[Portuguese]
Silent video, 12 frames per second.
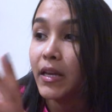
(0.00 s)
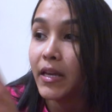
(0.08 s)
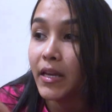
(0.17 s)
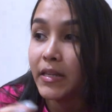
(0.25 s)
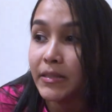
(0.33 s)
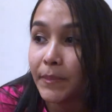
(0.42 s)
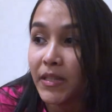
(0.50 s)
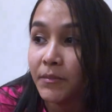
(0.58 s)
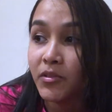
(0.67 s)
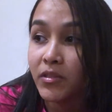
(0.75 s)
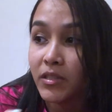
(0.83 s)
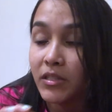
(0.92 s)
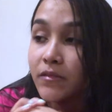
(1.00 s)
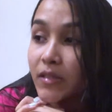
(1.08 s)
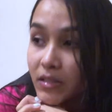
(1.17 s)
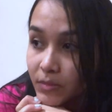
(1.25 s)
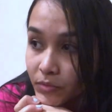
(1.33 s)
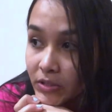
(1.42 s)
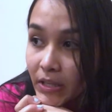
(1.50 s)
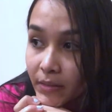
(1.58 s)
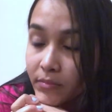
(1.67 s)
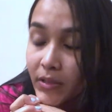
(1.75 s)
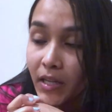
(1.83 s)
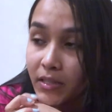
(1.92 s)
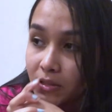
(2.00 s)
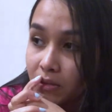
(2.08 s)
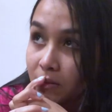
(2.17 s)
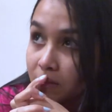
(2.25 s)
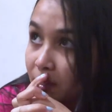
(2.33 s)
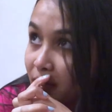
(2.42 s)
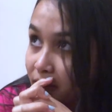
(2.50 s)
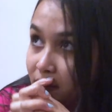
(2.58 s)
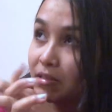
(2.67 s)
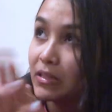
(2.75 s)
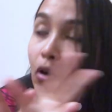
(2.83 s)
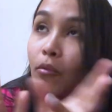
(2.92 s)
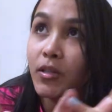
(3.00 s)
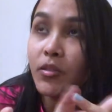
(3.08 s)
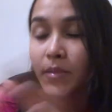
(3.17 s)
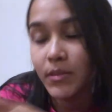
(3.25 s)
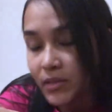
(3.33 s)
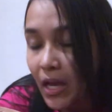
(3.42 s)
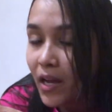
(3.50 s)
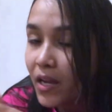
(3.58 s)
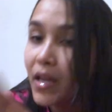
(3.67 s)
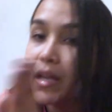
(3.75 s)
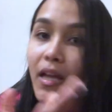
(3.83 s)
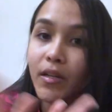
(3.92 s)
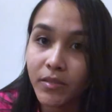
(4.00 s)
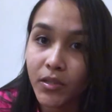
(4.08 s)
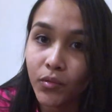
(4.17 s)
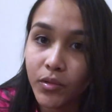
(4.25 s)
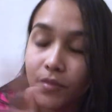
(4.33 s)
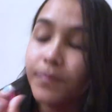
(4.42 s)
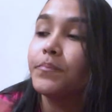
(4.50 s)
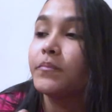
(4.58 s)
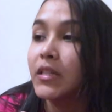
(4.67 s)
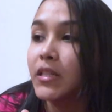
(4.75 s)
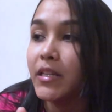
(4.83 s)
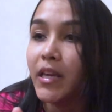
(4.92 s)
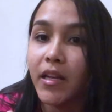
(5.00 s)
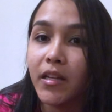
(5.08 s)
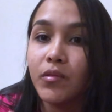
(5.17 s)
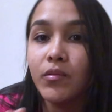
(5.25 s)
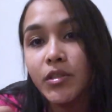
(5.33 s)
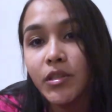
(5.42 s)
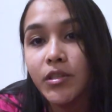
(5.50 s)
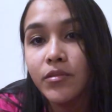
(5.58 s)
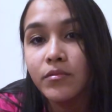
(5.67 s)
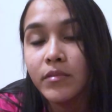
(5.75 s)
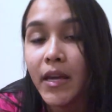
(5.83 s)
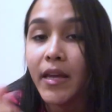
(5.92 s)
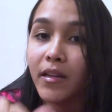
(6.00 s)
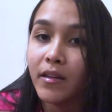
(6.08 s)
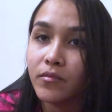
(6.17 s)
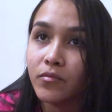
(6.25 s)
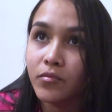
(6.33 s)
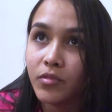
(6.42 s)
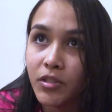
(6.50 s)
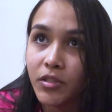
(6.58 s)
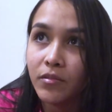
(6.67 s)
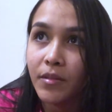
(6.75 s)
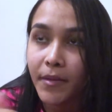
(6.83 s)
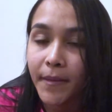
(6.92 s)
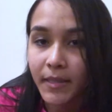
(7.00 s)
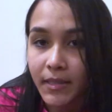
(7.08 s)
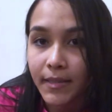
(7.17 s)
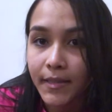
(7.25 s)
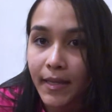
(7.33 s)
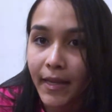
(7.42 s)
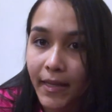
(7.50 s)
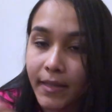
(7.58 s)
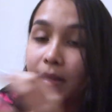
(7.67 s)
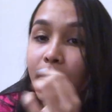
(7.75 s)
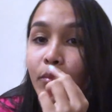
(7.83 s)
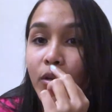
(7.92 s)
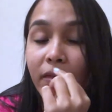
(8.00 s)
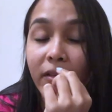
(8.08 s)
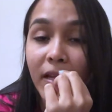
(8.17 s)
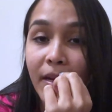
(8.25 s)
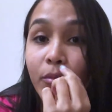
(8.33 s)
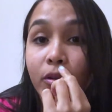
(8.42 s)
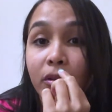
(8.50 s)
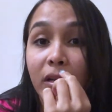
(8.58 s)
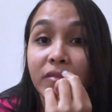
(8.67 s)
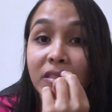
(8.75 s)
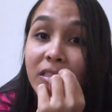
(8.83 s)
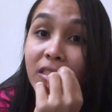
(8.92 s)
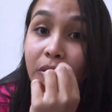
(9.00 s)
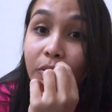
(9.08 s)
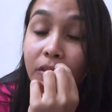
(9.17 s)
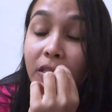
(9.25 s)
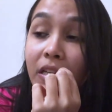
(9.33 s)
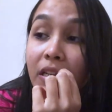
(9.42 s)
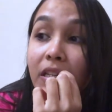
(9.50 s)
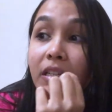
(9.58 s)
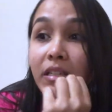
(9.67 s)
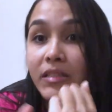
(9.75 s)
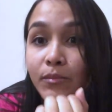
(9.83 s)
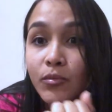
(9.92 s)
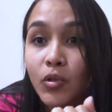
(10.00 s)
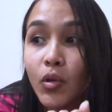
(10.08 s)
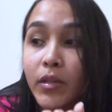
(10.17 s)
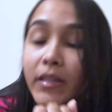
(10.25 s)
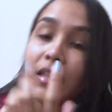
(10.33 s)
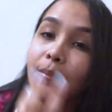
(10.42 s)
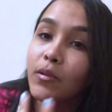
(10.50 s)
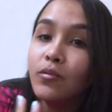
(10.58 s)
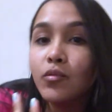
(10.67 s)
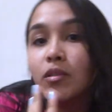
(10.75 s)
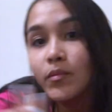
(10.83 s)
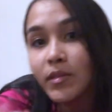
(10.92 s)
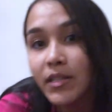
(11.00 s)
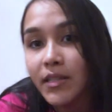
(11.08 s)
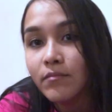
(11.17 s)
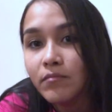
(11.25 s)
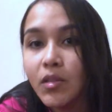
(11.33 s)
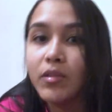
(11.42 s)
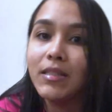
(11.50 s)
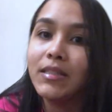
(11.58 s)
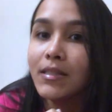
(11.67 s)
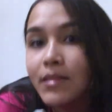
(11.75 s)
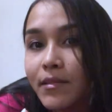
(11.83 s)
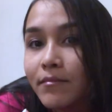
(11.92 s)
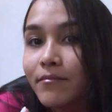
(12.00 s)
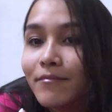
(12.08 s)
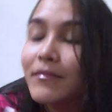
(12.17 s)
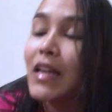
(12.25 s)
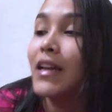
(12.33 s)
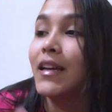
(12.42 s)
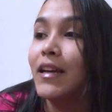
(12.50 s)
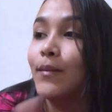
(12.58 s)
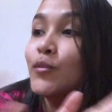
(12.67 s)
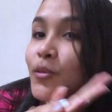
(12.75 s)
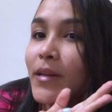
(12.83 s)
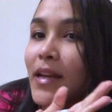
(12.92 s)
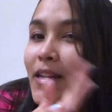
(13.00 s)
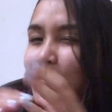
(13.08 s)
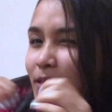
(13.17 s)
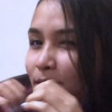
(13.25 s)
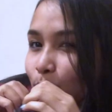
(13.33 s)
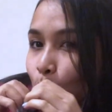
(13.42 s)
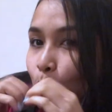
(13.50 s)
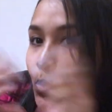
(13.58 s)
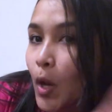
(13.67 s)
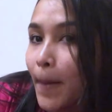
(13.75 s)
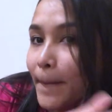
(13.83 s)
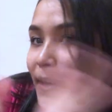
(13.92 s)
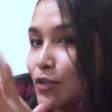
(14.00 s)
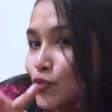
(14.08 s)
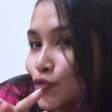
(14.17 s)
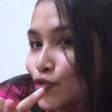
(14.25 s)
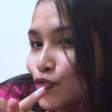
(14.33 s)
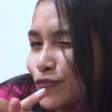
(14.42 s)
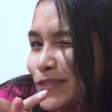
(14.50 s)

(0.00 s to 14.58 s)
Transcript: É esse apartamento que a gente vai se mudar, porque a gente, é, a gente tá arrumando pra se mudar. É um T2, que é do tio, era do tio da minha amiga. Ela, ele morava lá, morou lá 20 anos, e se mudou. E ela perguntou se eu queria, e eu disse que sim. Muito obrigada, amiga. Beijos.